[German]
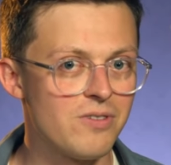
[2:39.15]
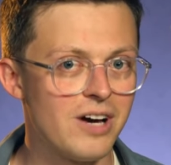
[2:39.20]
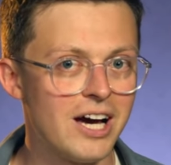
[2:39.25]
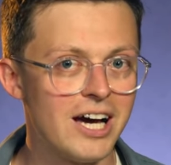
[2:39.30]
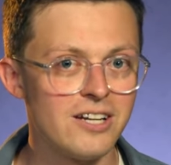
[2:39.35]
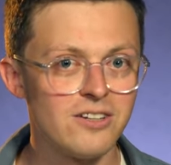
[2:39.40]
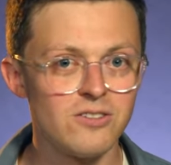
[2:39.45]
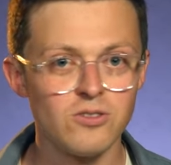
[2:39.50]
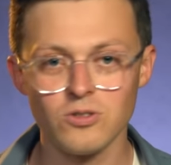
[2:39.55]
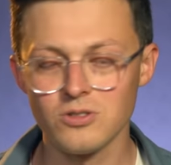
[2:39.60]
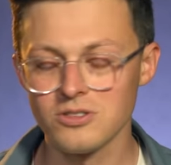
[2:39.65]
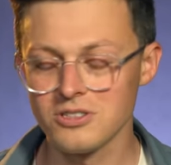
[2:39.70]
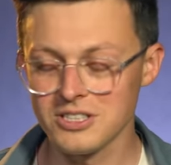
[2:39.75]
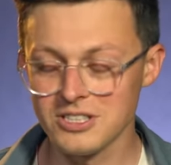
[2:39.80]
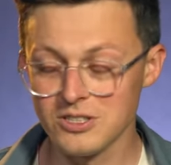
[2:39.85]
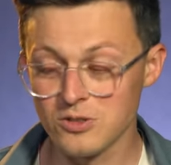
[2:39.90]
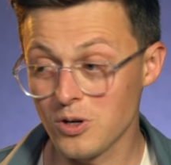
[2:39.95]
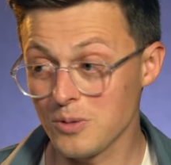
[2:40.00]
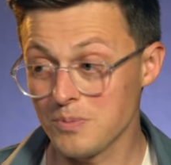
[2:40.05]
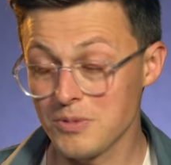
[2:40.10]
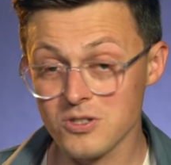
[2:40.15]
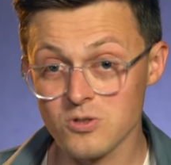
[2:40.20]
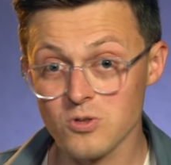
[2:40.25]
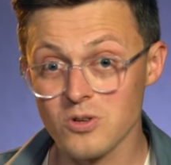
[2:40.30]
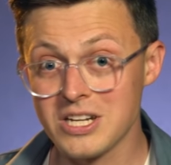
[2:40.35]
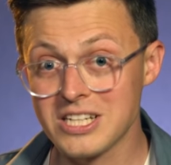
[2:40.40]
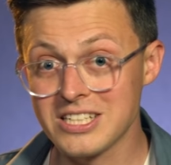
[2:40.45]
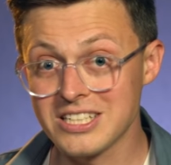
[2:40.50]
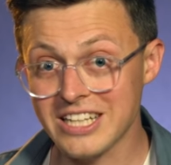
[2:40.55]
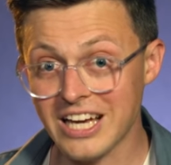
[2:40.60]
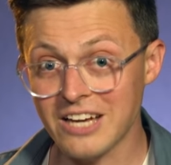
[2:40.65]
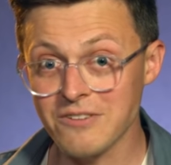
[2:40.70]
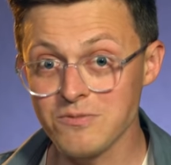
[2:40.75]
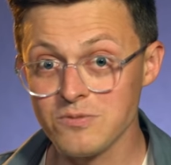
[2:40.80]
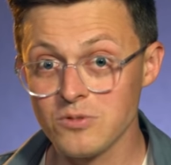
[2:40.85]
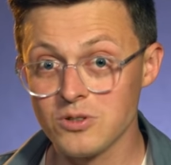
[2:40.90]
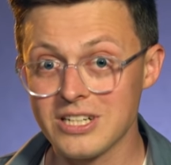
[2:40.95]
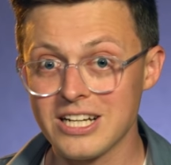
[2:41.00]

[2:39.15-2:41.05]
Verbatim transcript: fahren und ihn dort persönlich treffen